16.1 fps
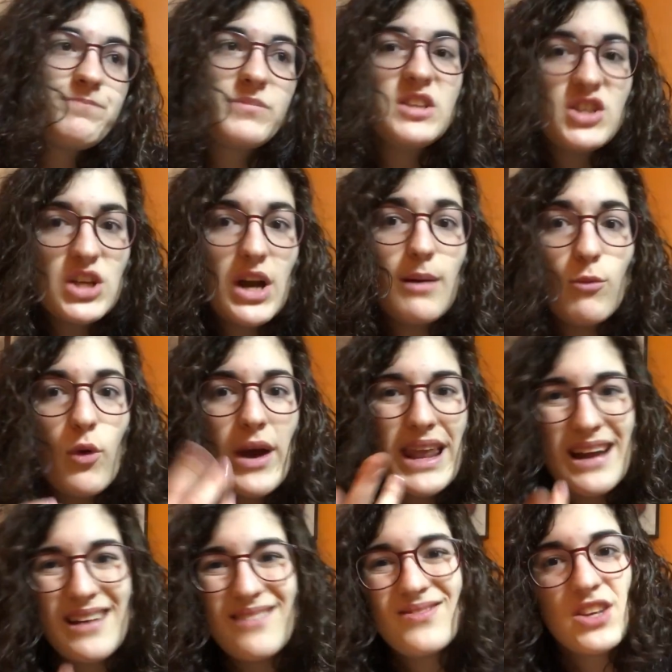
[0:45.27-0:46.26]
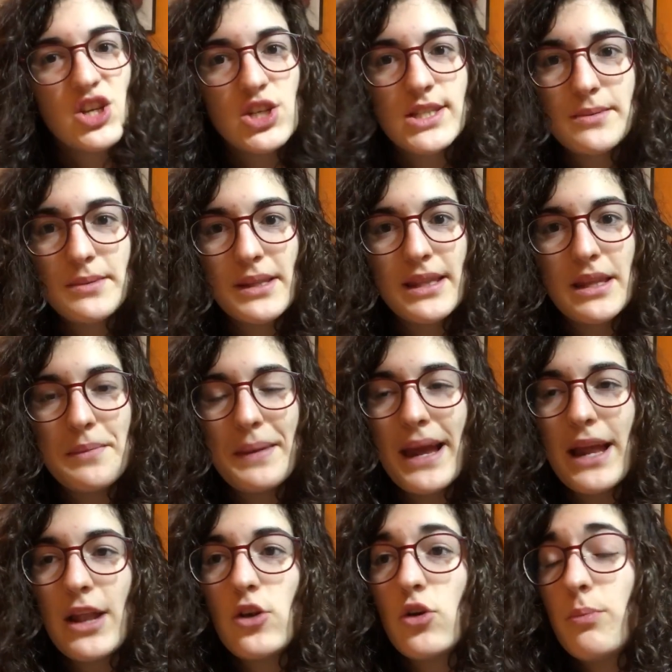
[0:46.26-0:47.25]
diciamo era decisamente
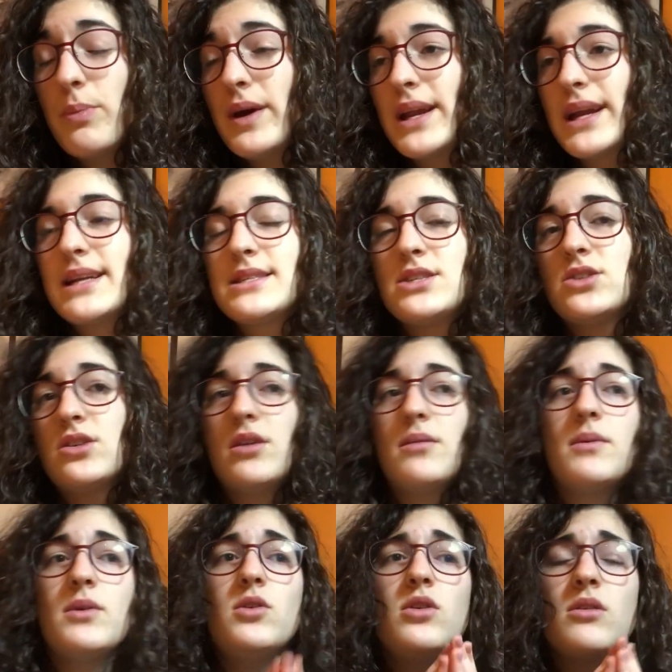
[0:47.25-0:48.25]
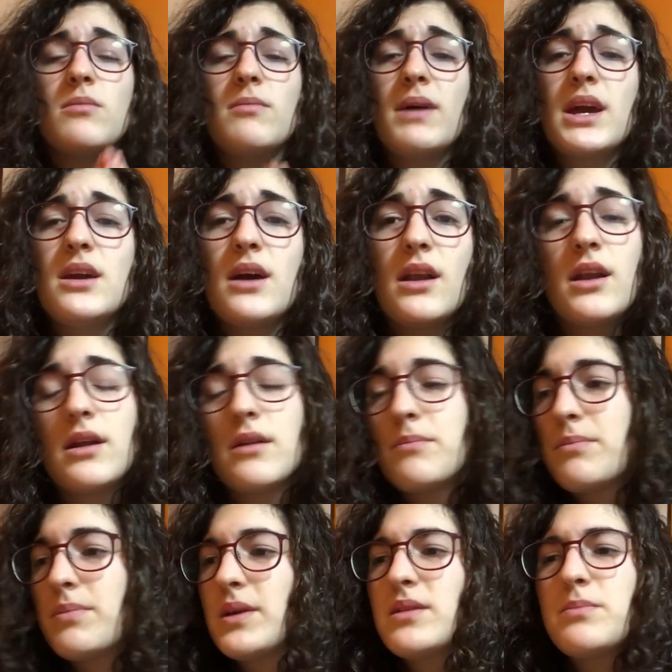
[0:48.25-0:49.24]
meglio poi ragazzi dicevamo noi ma che allora
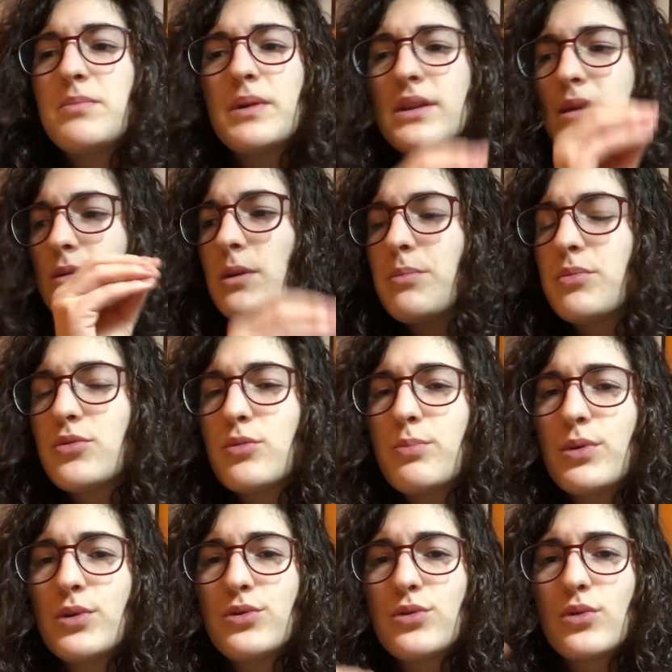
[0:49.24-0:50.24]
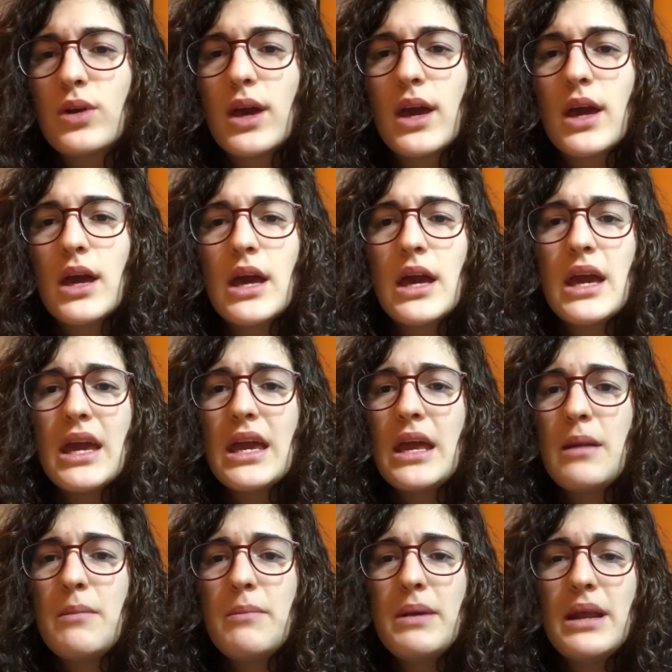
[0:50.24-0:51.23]
partiamo dal presupposto che
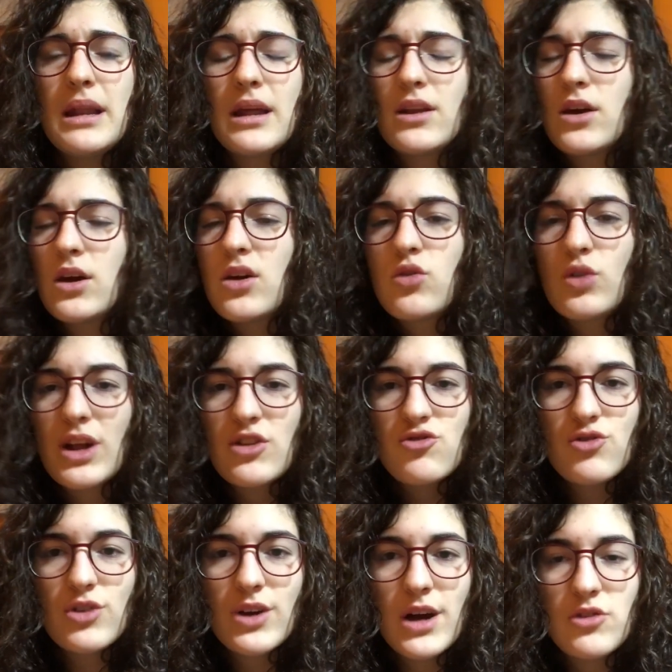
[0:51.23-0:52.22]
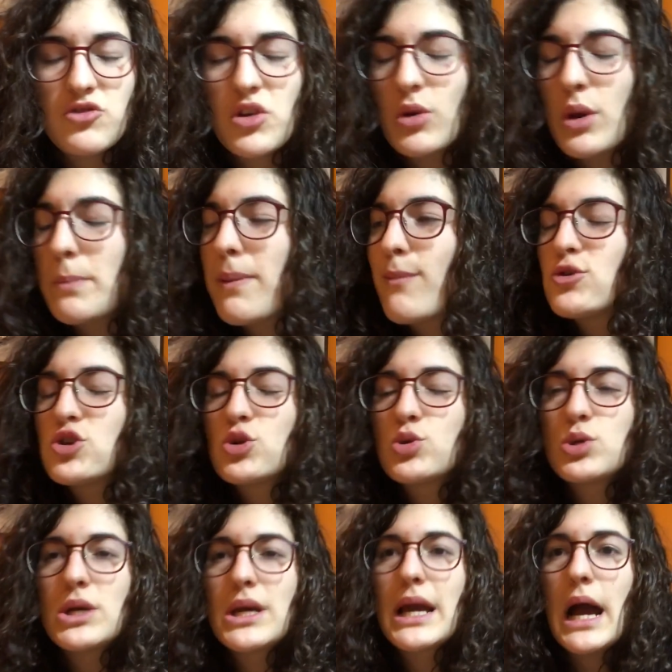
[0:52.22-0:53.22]
il Milan non ha giocato, cioè non è proprio
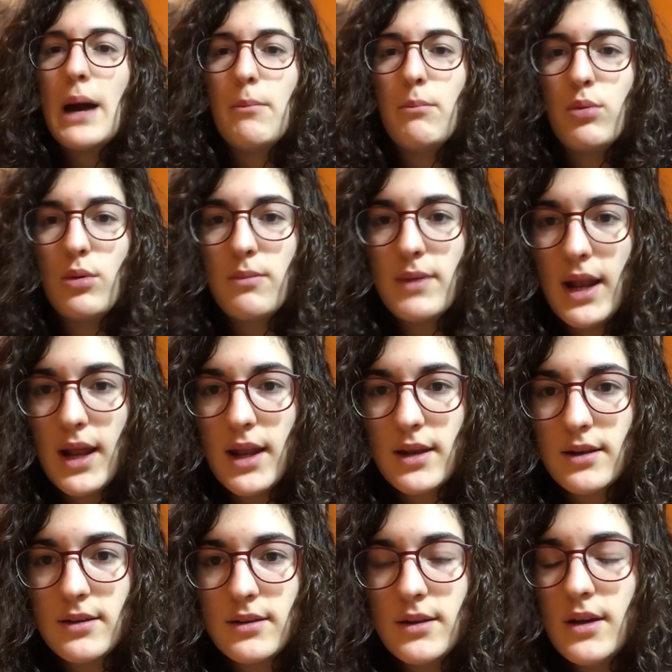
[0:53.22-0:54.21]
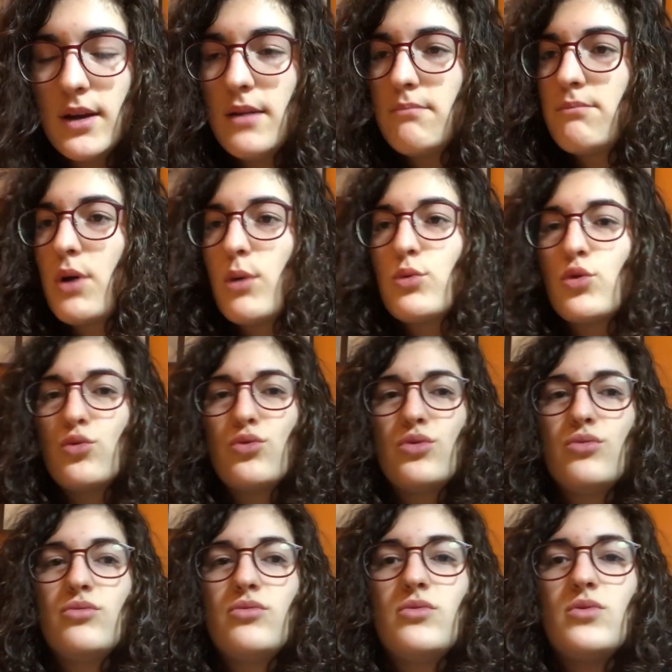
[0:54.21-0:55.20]
sceso in campo il Milan, proprio
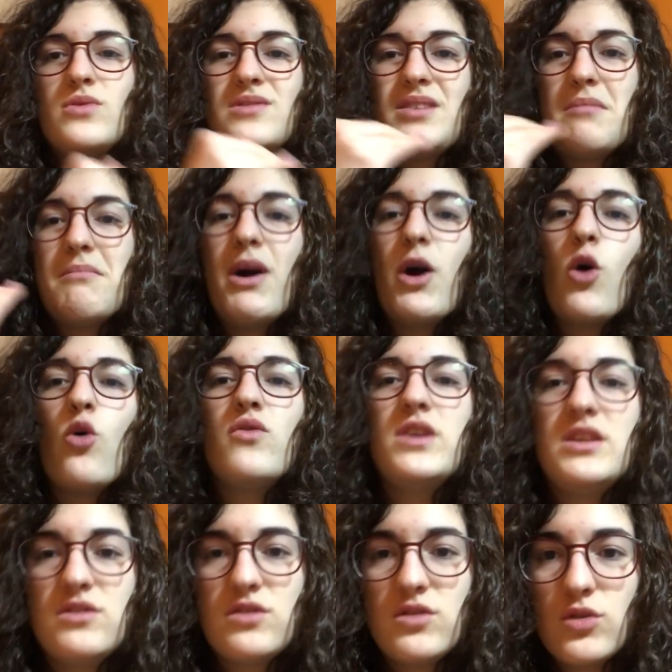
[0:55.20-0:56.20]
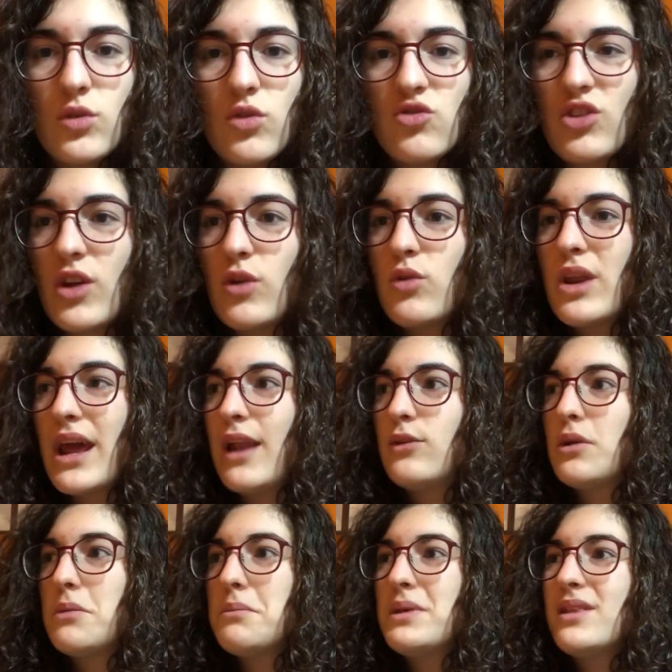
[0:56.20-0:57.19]
non, non si è manco visto, cioè hanno
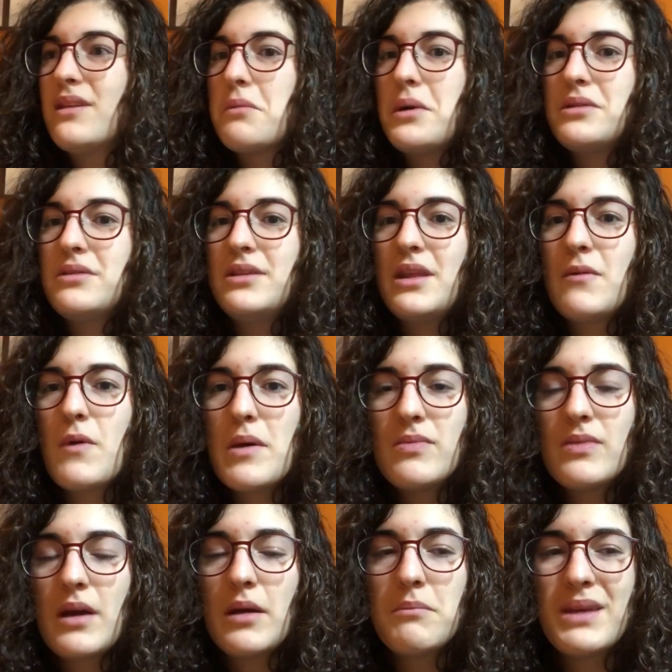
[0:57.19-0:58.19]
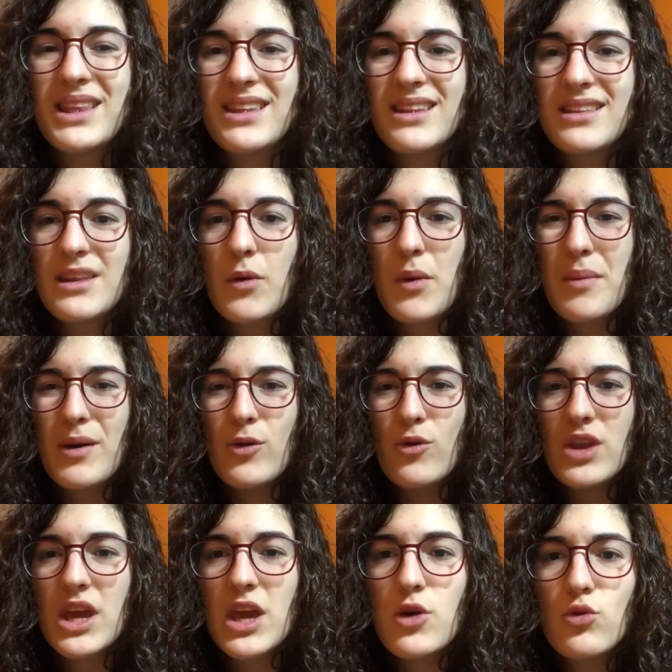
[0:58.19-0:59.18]
regalato talmente, quanti di quei, talmente tanti di quei
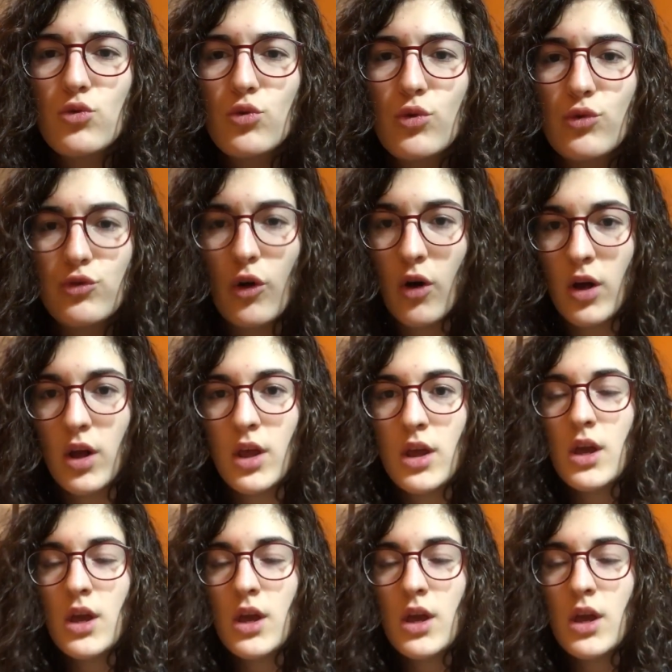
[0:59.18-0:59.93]
palloni che io non lo so.